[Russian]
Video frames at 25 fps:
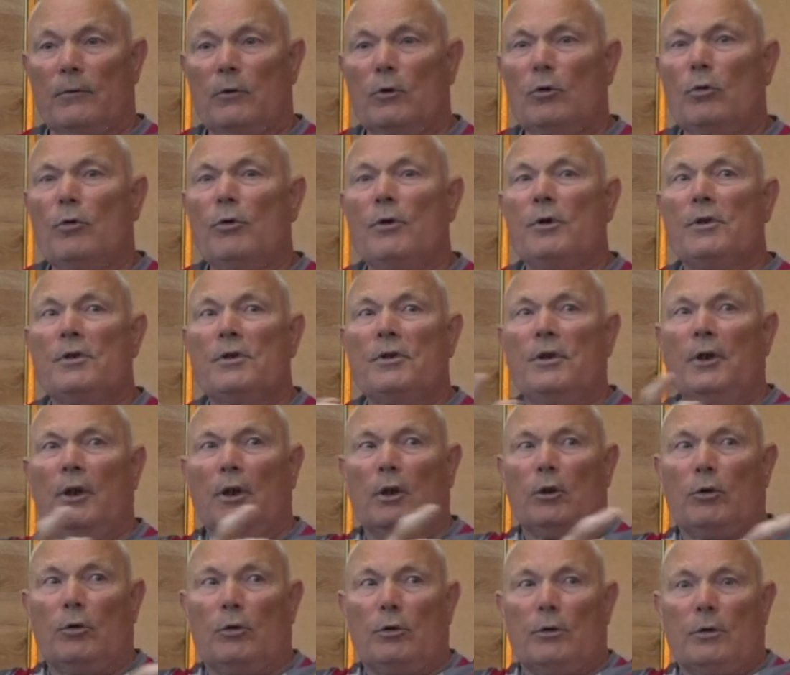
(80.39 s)
То есть
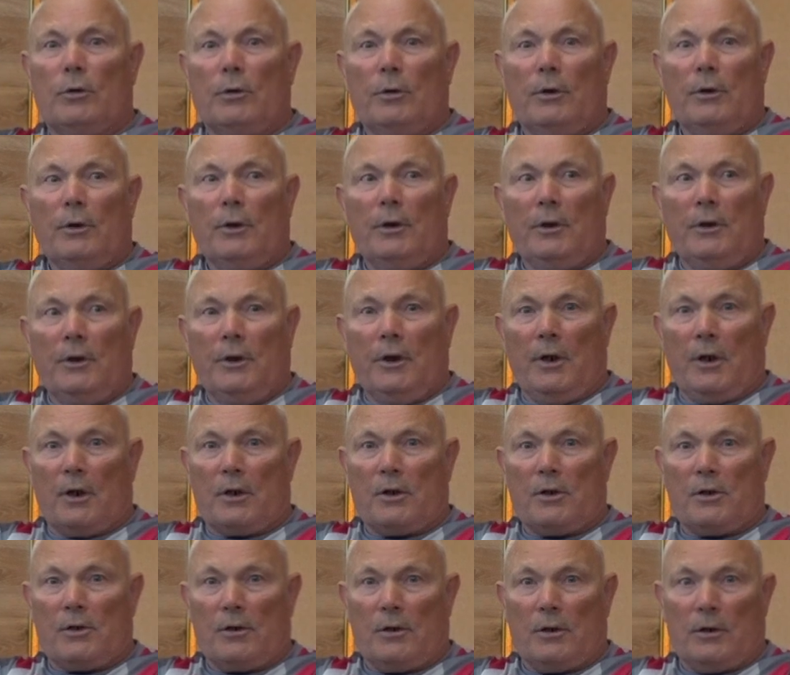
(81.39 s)
делают
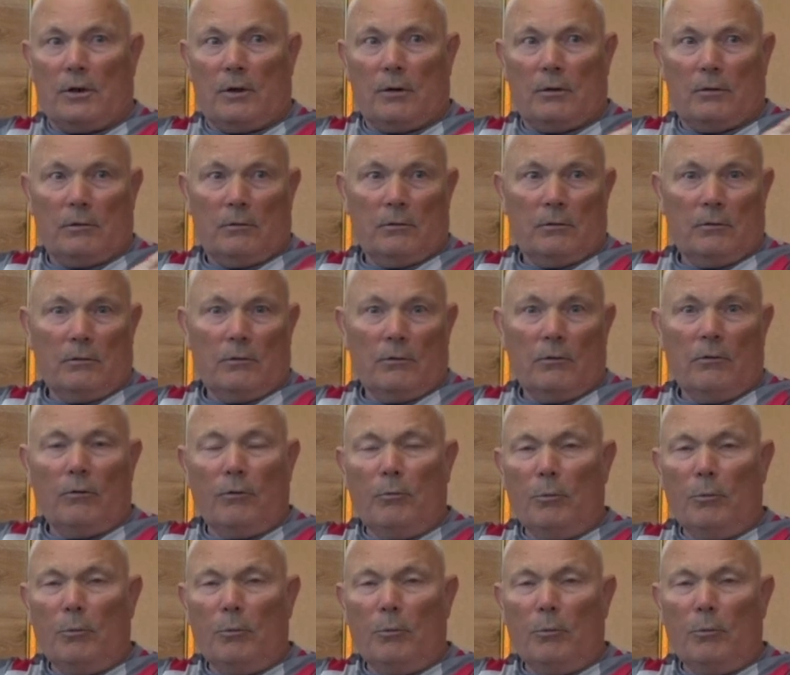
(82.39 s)
инъекции в